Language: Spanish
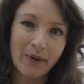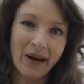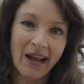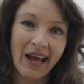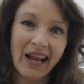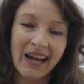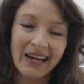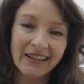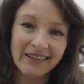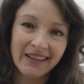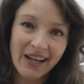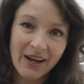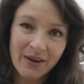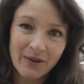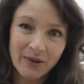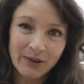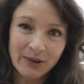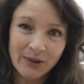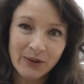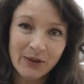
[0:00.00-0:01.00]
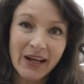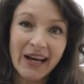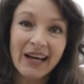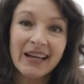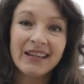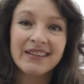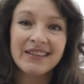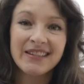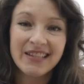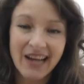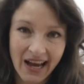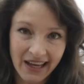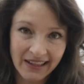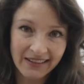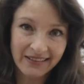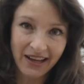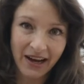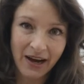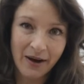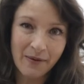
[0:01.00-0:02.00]
para el arte y la cultura ya
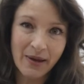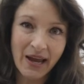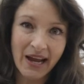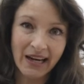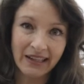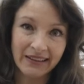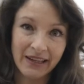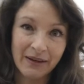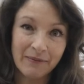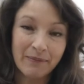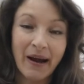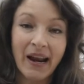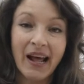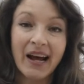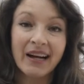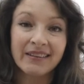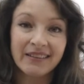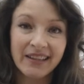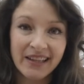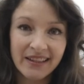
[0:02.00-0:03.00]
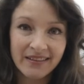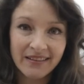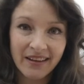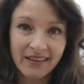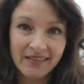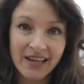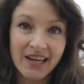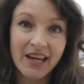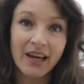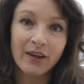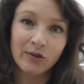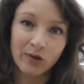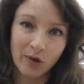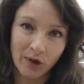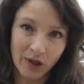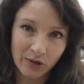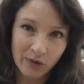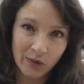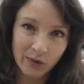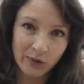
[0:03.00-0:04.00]
está abierta para artistas y
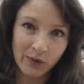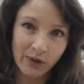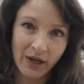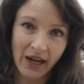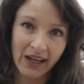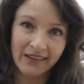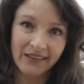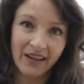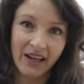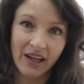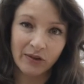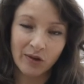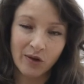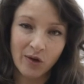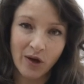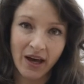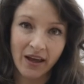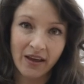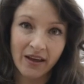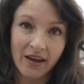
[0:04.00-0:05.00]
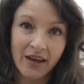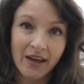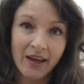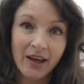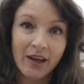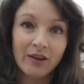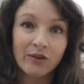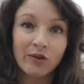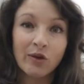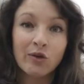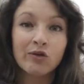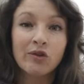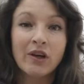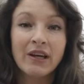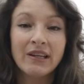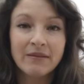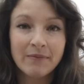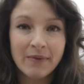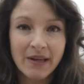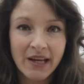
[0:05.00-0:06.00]
gestores culturales de la ciudad. Son
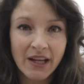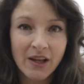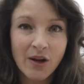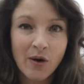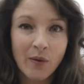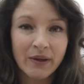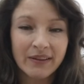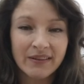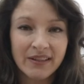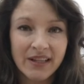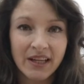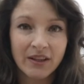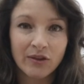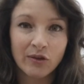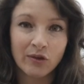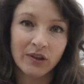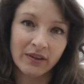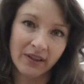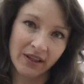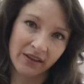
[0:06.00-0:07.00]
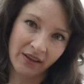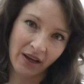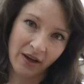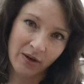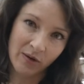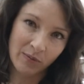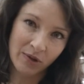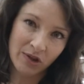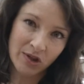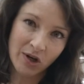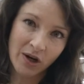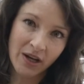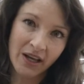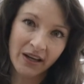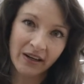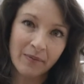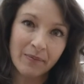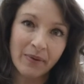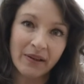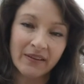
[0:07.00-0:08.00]
6.971
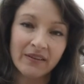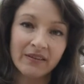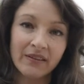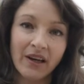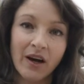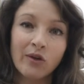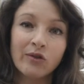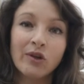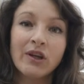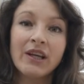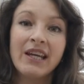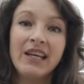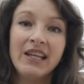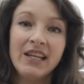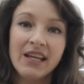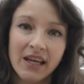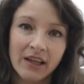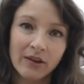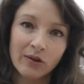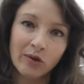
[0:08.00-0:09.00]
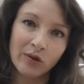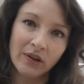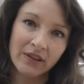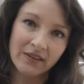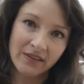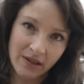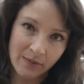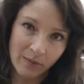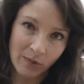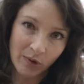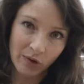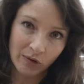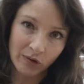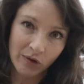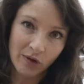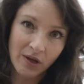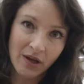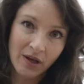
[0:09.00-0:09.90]
millones representados en 500 estímulos.